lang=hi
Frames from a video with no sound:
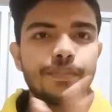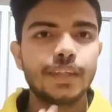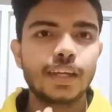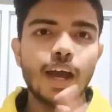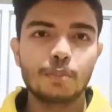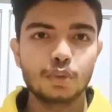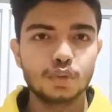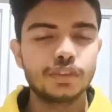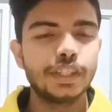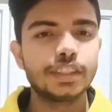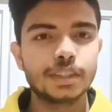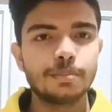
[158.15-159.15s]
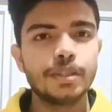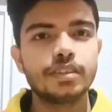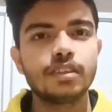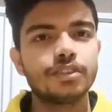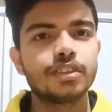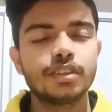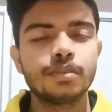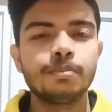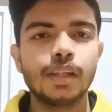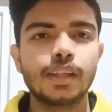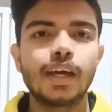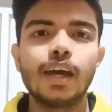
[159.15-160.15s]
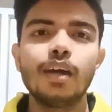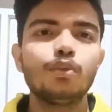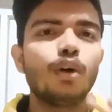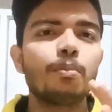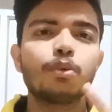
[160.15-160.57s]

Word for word: ठीक है आपको जो सेट से पीजी रिजर्वेशन मिलता है वो